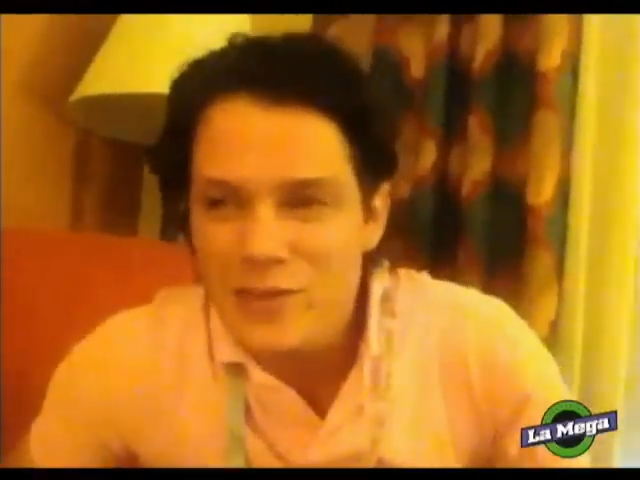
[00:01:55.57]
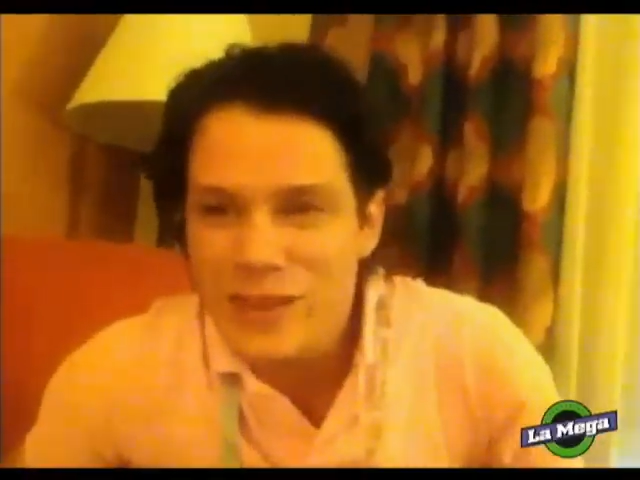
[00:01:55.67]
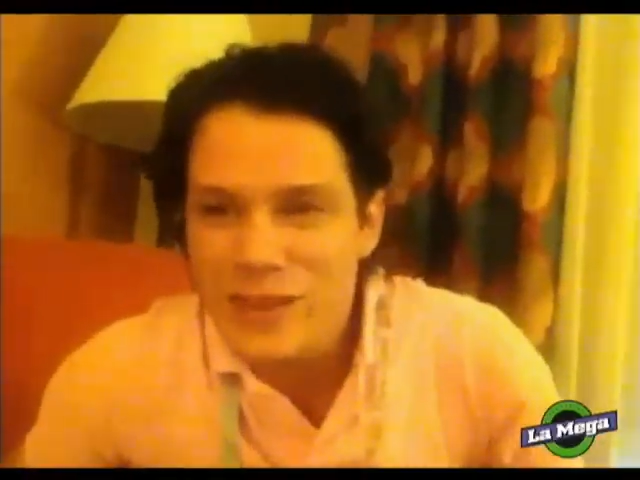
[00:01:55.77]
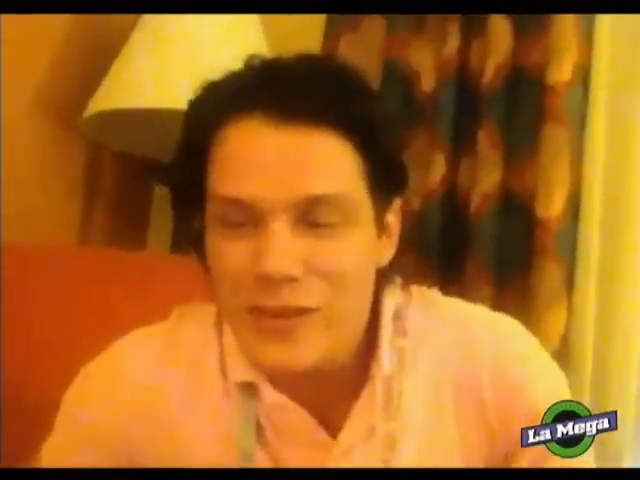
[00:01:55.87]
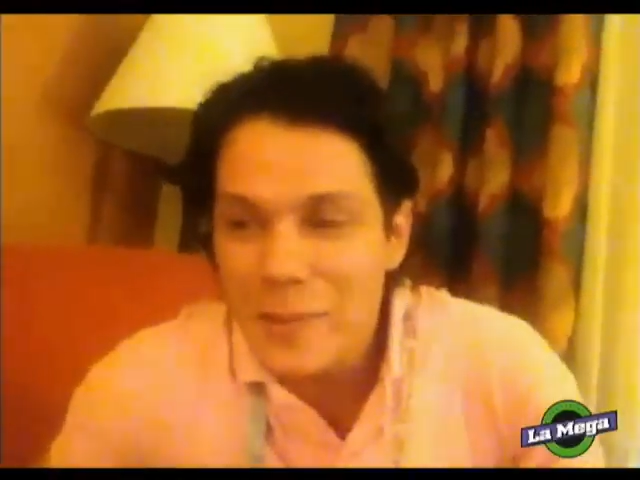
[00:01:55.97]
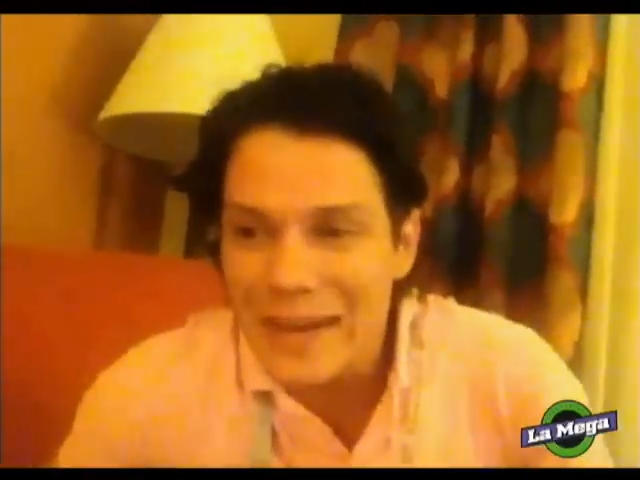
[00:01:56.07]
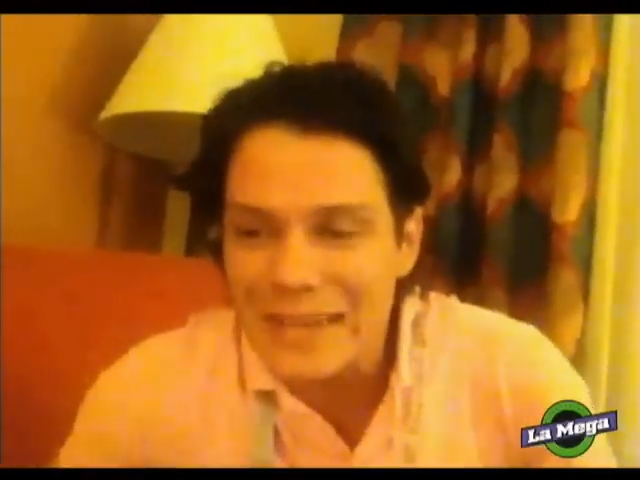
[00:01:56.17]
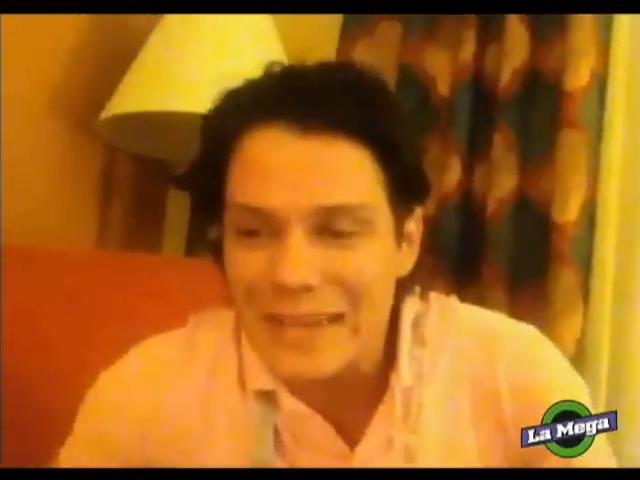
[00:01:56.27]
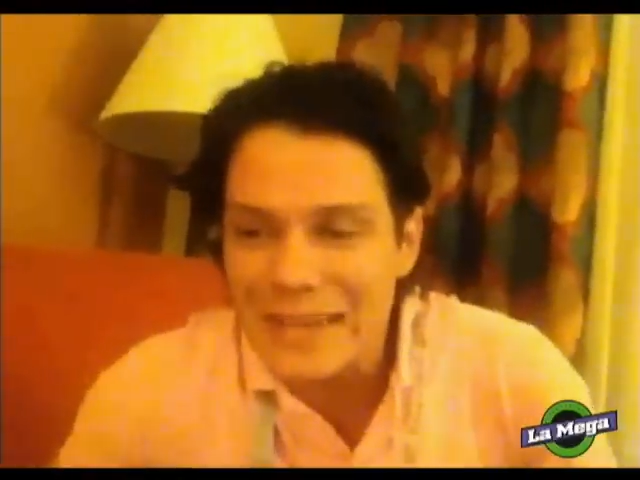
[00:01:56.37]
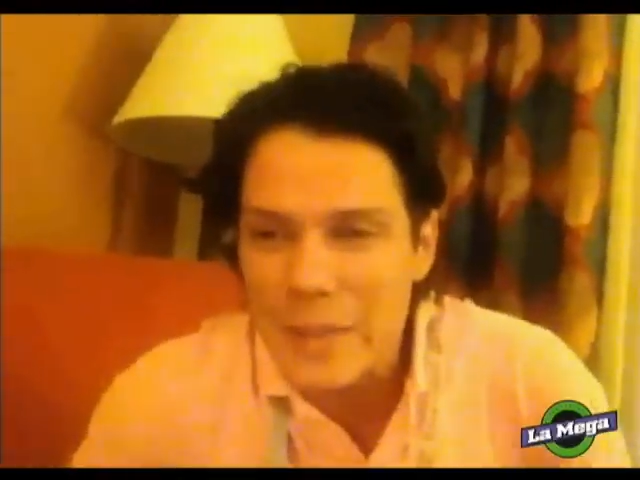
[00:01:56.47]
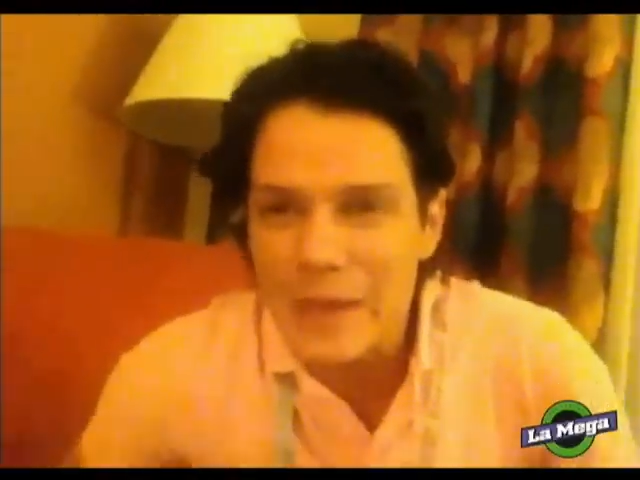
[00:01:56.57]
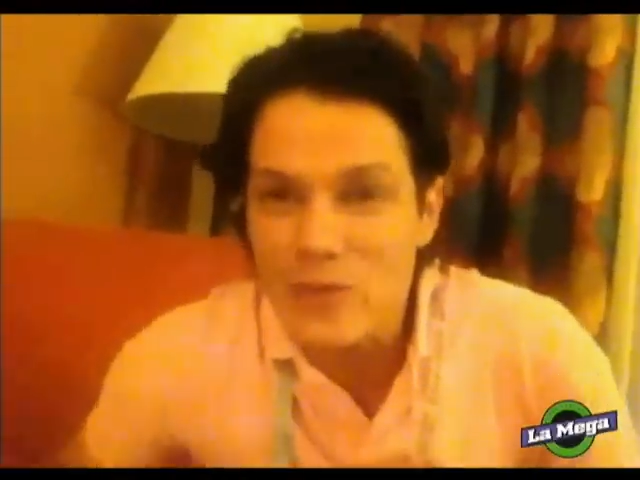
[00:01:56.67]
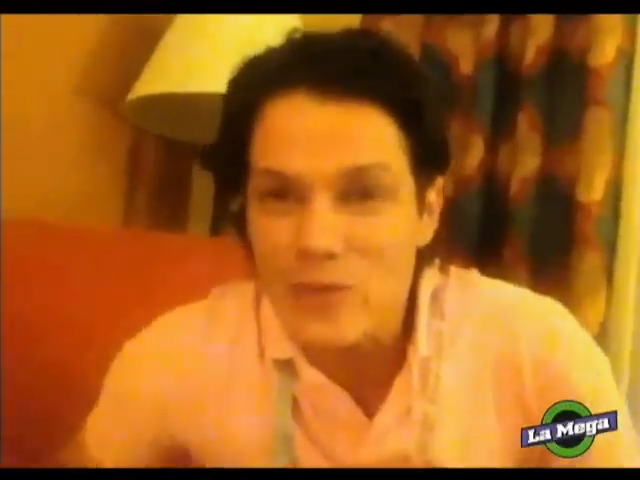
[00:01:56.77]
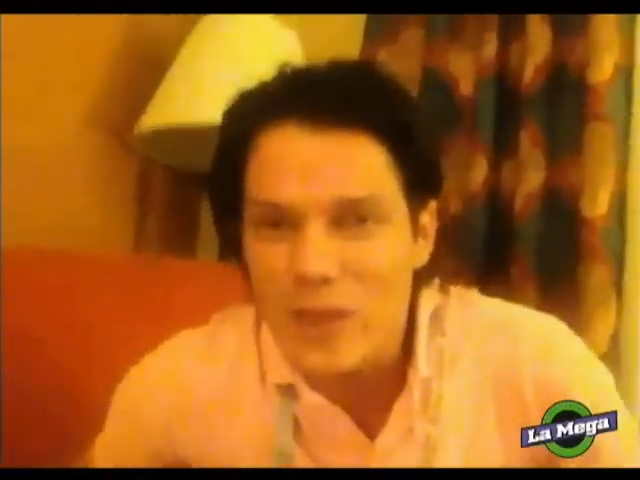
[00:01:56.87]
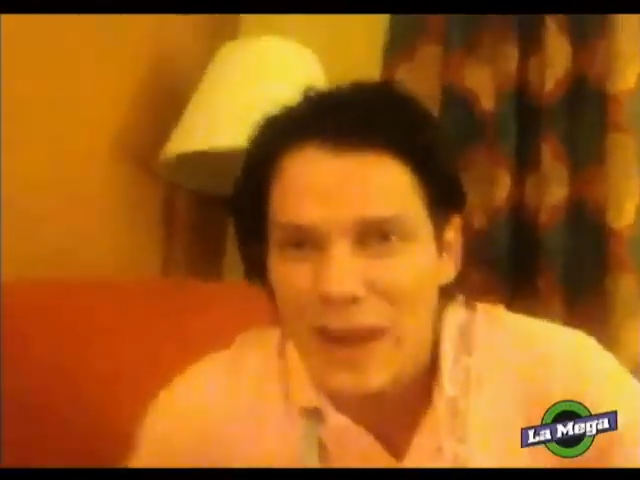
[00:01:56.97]
Y ustedes una parranda de
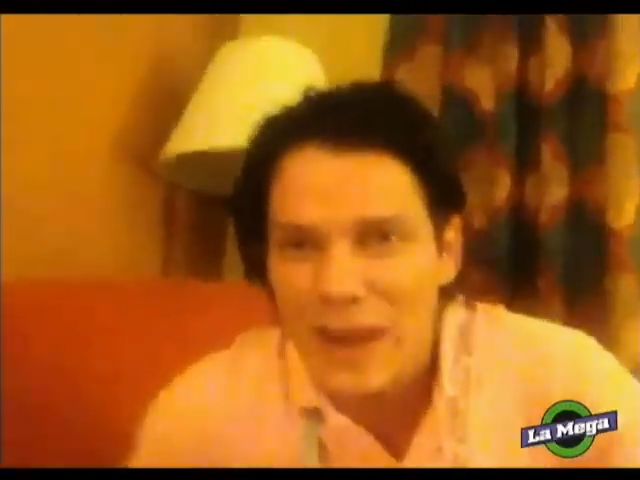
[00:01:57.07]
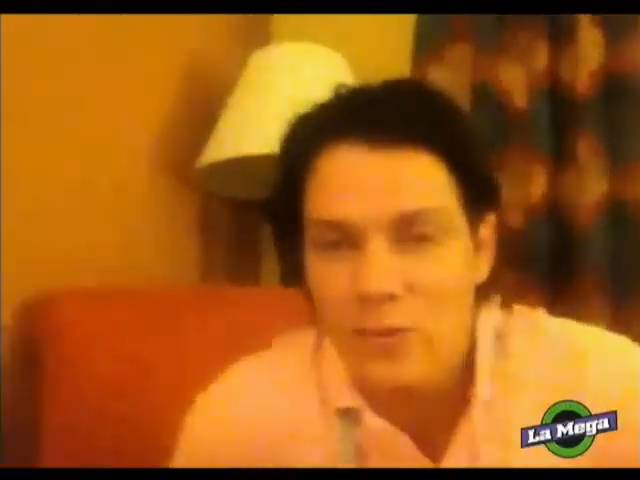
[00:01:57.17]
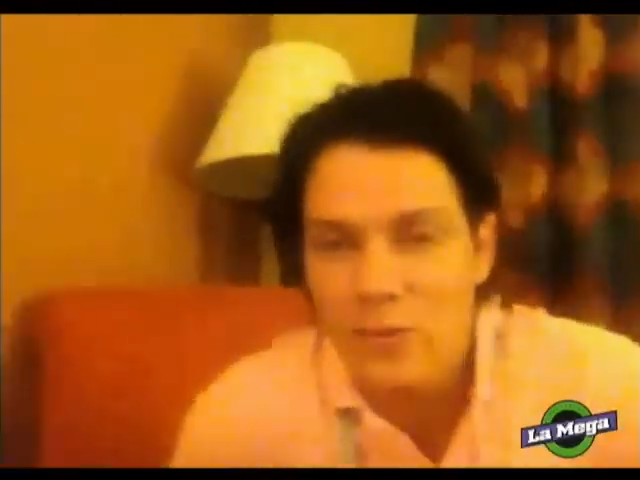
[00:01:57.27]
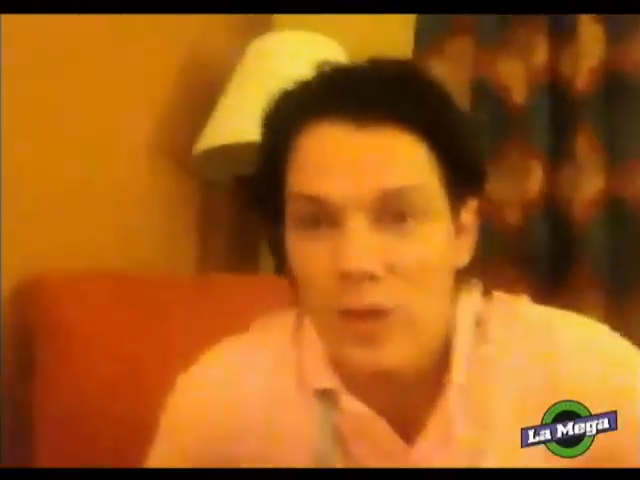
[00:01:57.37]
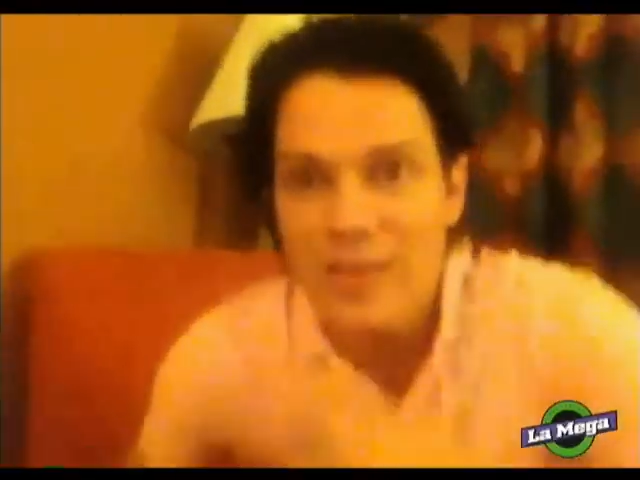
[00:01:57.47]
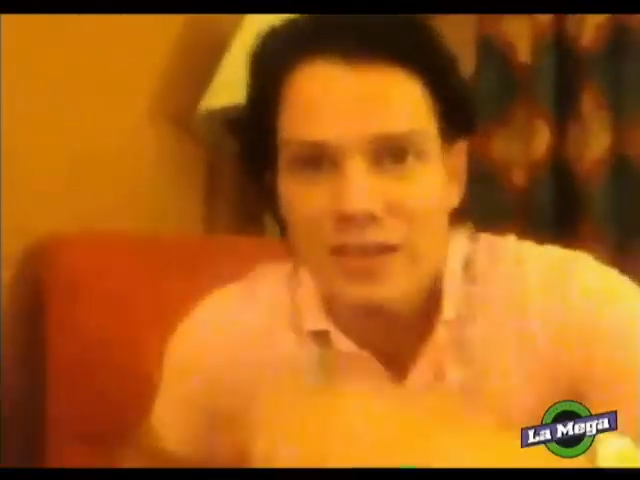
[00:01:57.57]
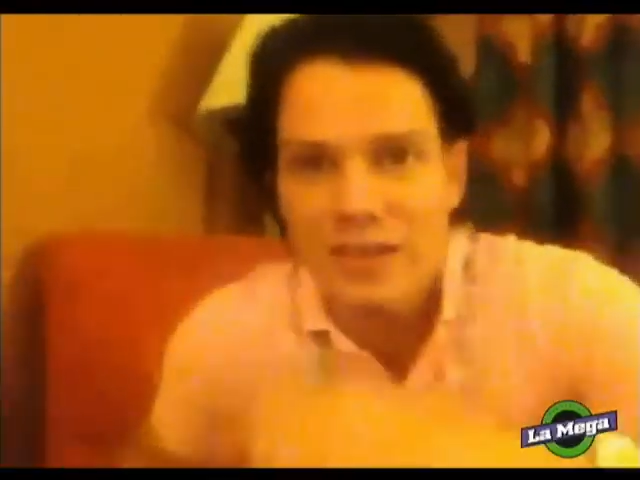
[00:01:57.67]
perros, muérganos, me voy a